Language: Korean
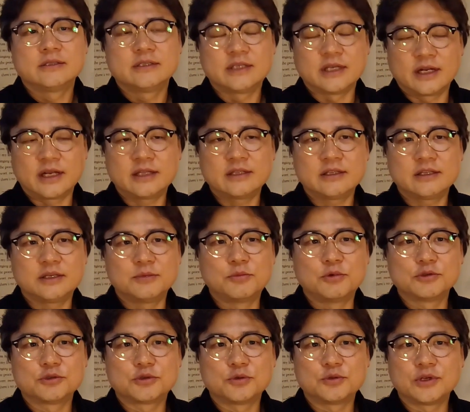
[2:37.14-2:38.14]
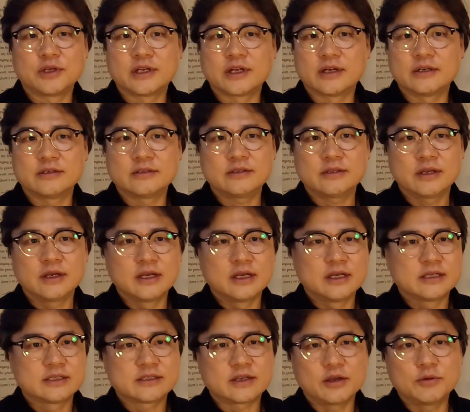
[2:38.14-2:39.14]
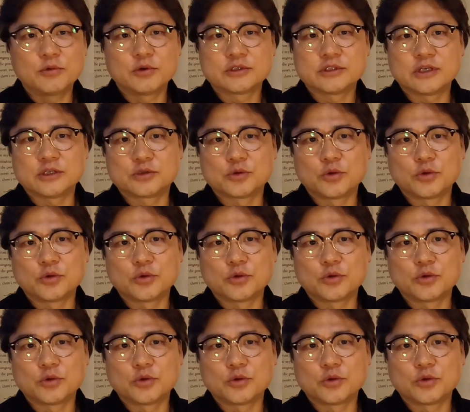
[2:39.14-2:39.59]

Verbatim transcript: 재난기본소득이라는 사회복지의